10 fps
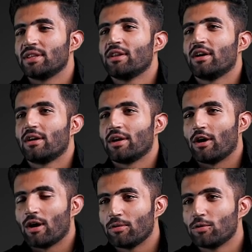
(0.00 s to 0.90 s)
इतना
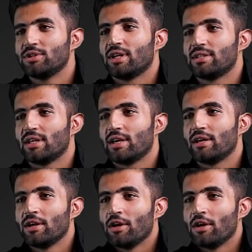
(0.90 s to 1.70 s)
ख़राब हो जाता है